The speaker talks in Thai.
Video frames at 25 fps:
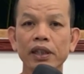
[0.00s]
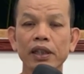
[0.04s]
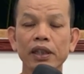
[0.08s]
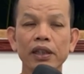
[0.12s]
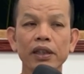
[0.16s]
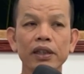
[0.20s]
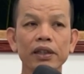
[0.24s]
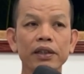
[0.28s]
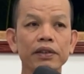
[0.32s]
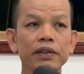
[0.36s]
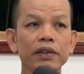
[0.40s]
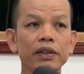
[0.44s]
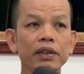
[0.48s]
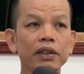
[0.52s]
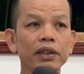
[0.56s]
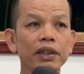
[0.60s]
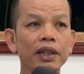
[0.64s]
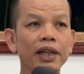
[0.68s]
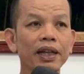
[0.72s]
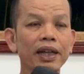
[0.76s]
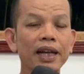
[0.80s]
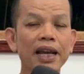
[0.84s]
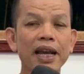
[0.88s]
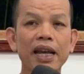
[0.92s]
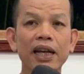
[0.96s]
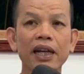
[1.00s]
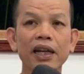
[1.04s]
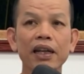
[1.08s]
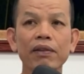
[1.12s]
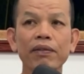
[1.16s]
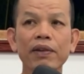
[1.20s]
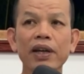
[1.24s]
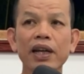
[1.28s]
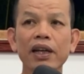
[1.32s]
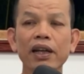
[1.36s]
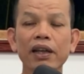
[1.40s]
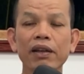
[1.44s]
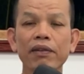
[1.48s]
นี่อย่างงานใน
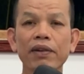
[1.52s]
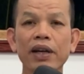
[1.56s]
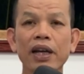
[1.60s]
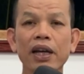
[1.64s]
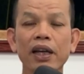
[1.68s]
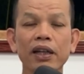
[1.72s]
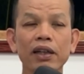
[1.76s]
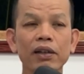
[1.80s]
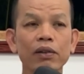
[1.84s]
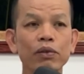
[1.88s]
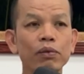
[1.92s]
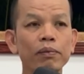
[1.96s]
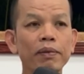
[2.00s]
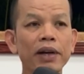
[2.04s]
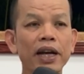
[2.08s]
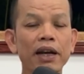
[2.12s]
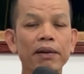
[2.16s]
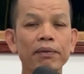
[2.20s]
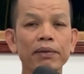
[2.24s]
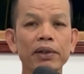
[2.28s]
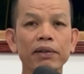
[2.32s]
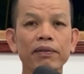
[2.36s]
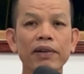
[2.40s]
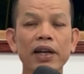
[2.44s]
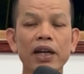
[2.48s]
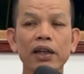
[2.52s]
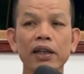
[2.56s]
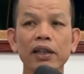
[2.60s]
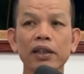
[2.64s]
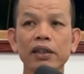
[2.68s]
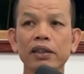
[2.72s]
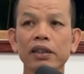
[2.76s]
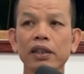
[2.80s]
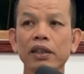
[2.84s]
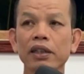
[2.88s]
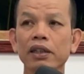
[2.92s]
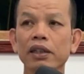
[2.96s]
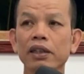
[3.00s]
วัดในวาเนี่ยครูบาบางวัน
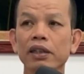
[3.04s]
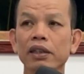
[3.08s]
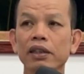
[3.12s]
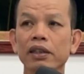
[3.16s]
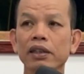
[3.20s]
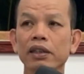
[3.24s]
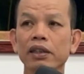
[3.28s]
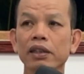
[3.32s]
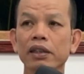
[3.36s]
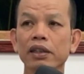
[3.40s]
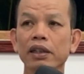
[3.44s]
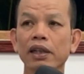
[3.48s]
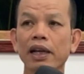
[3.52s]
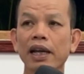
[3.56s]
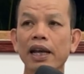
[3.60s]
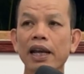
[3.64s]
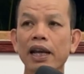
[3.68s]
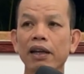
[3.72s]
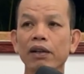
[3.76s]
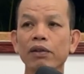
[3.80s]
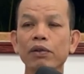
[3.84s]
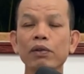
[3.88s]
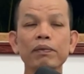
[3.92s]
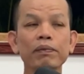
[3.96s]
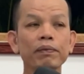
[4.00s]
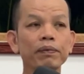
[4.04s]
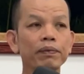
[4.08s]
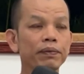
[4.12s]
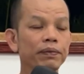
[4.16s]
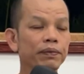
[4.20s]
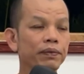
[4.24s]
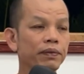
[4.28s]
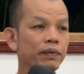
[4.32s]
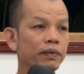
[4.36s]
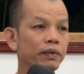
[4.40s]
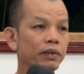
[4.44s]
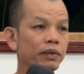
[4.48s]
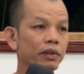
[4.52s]
เนี่ยตื่นห้าทุ่ม
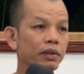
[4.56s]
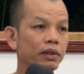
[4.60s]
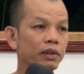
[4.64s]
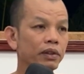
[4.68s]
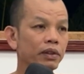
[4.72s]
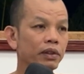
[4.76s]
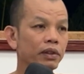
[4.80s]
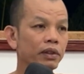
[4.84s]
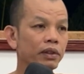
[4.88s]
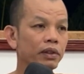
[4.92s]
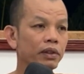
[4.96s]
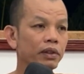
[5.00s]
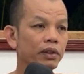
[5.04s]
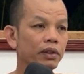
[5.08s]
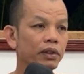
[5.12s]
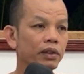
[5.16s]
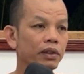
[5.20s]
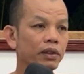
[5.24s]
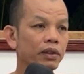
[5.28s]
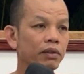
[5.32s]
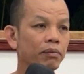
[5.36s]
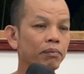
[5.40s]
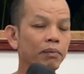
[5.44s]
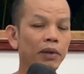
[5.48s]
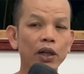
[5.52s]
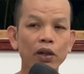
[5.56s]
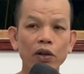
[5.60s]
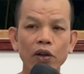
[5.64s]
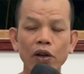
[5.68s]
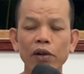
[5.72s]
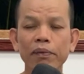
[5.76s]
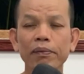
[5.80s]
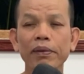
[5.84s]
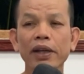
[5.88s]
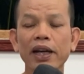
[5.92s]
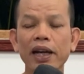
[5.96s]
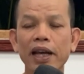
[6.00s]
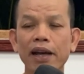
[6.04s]
มันน
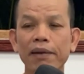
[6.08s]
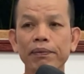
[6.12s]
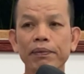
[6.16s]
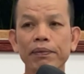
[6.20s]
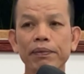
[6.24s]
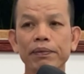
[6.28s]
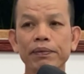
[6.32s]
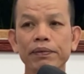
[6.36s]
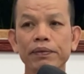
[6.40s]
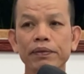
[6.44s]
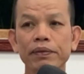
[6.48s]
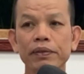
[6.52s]
อนไม่หลับ